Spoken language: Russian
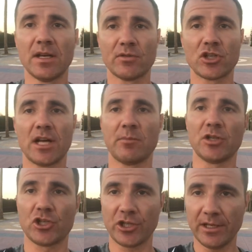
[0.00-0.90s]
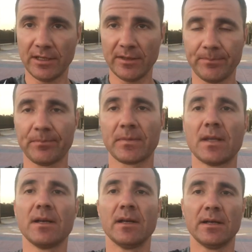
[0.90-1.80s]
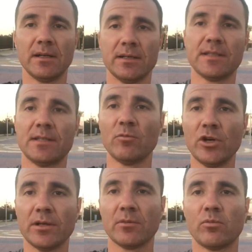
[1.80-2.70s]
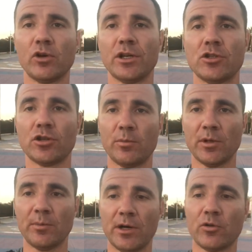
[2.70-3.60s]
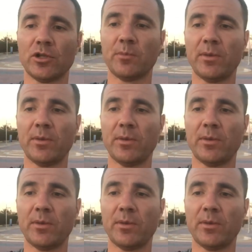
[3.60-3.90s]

в Шарм-эль-Шейхе э, зимой более теплая погоды,